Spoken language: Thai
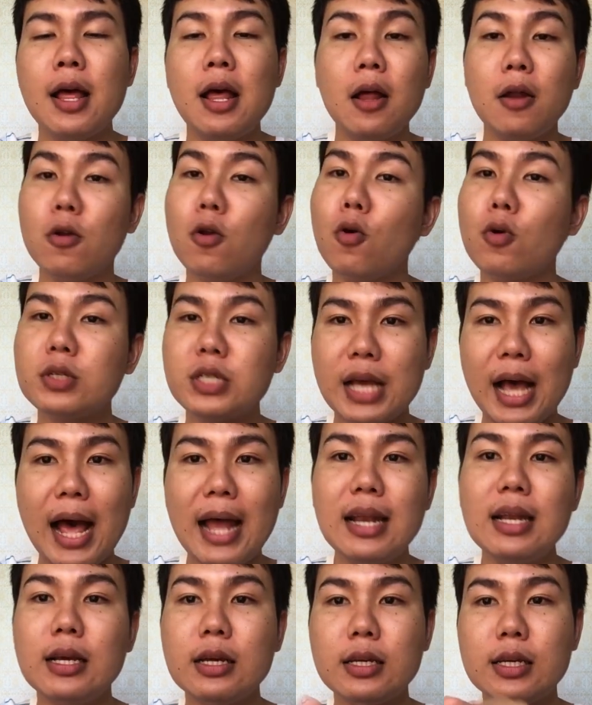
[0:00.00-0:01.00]
โลชั่น
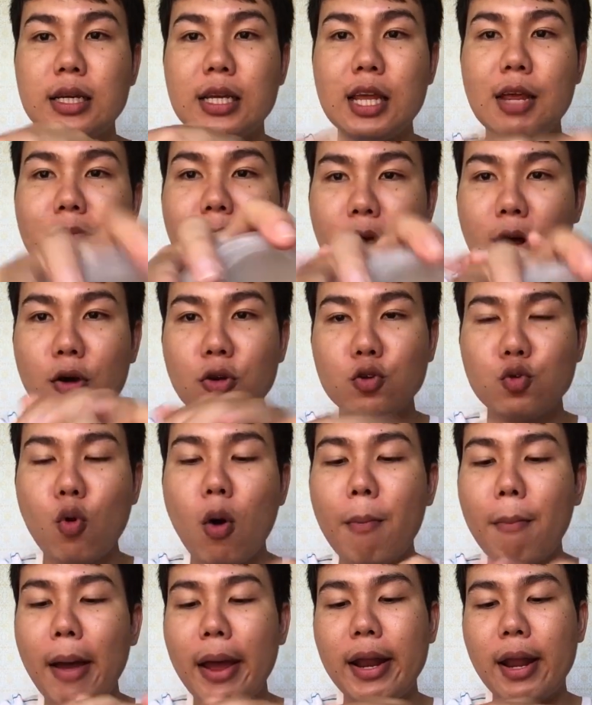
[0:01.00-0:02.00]
หรือครีมทั่ว
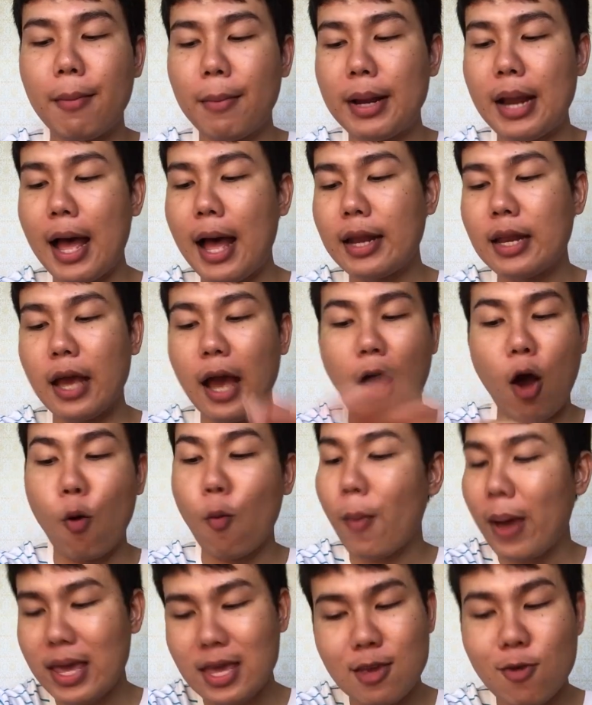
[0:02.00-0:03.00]
ไปธรรมดาเนี่ยเอา
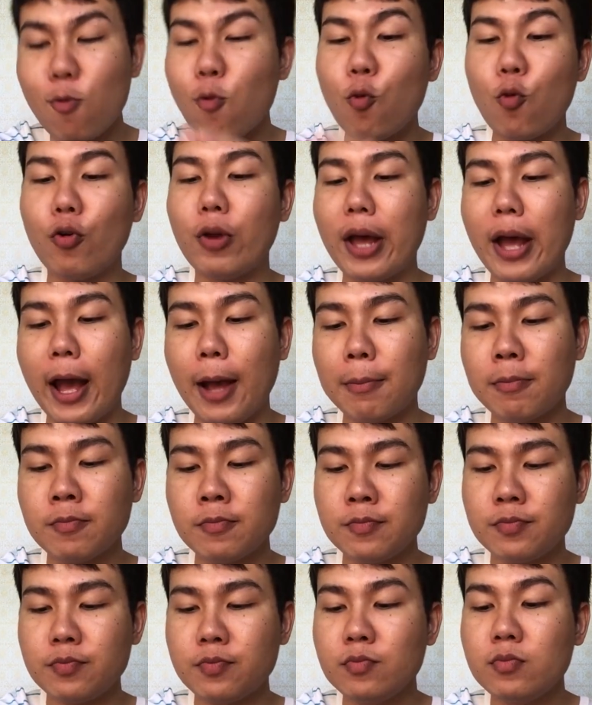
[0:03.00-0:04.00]
ไม่อยู่นะครับ
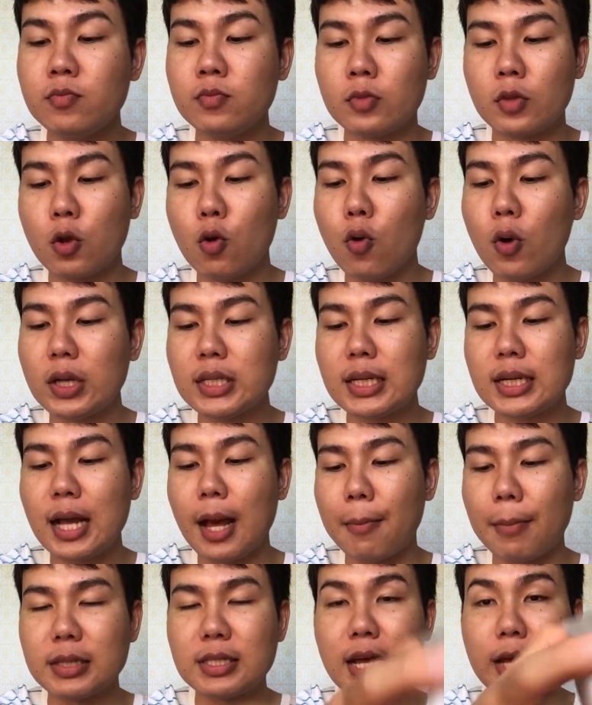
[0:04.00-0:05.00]
อืมโก้ก็จะกลับ
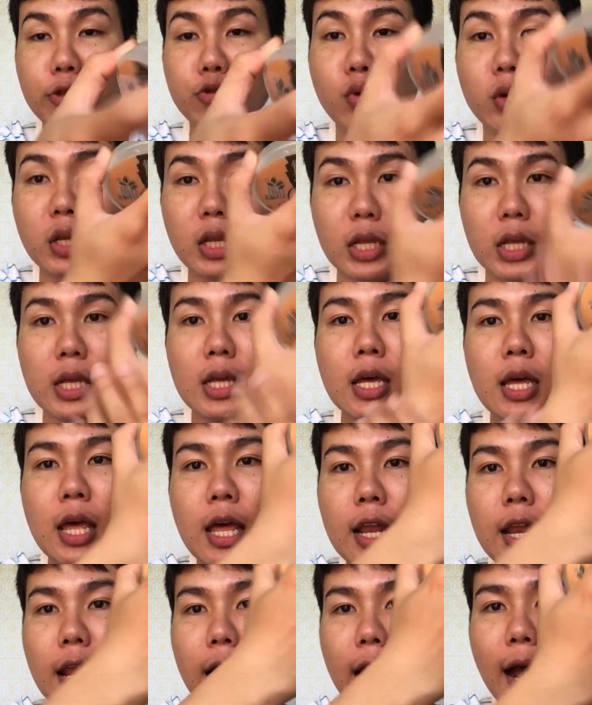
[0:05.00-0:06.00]
มาใช้ตัวนี้
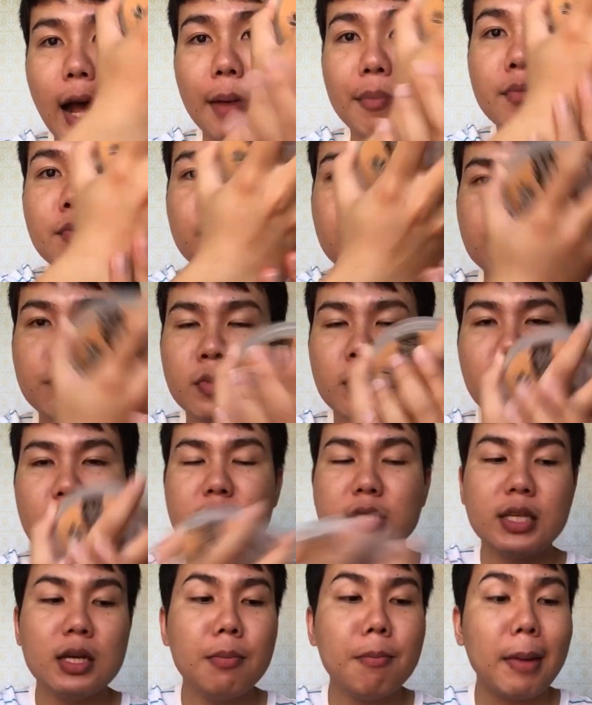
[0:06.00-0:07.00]
นะครับ
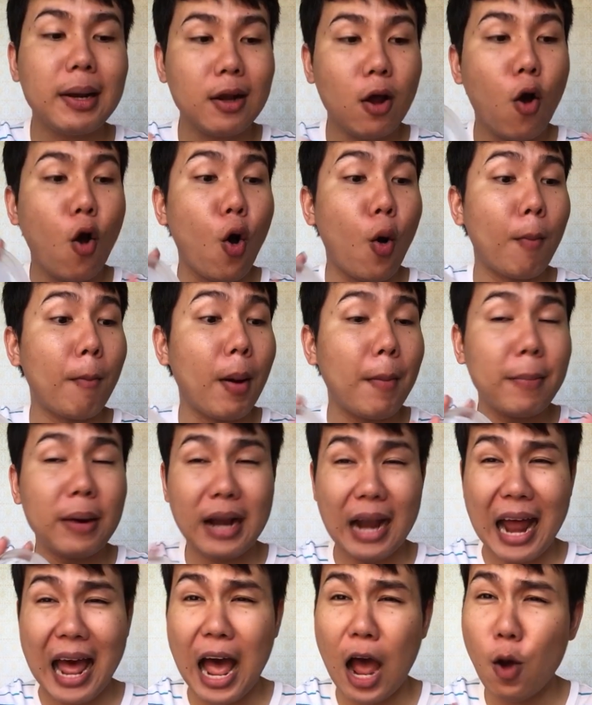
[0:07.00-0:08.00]
ซึ่งมันหอมมะพ
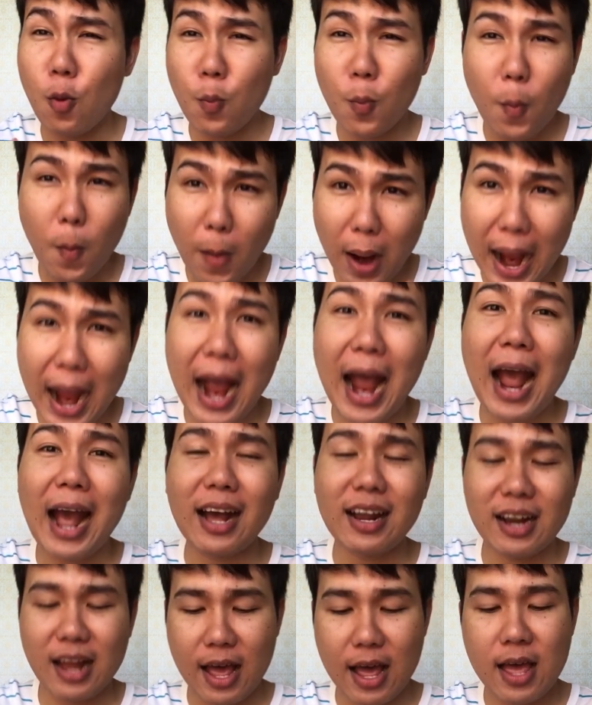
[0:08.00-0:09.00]
ร้าวมาก
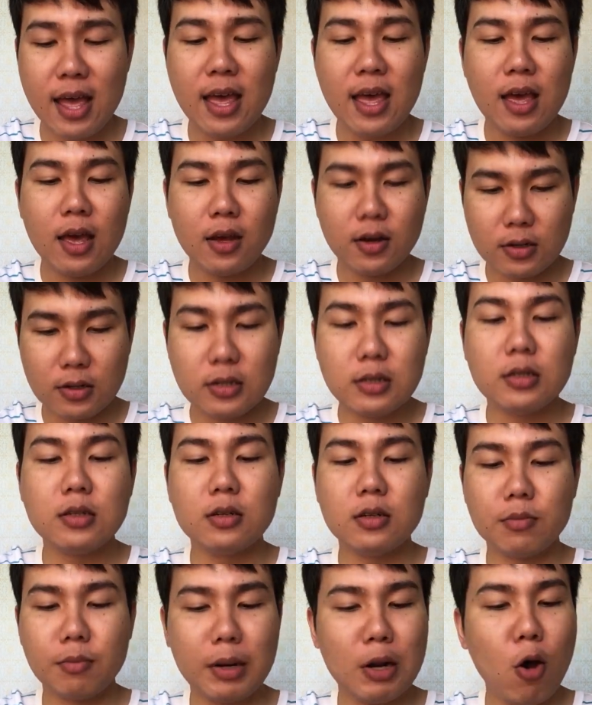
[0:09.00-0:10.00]
นะเออ
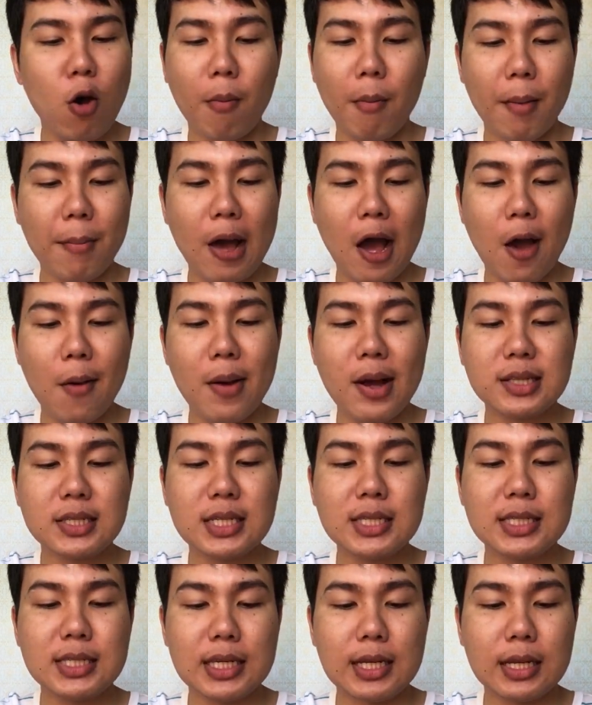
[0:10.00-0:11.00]
มันหอมมะพร้าวมากจ
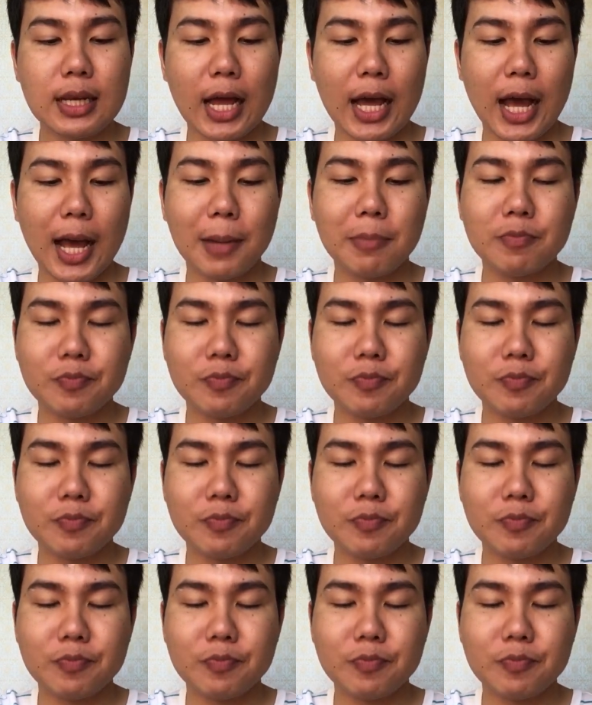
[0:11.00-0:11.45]
ริงๆนะครับ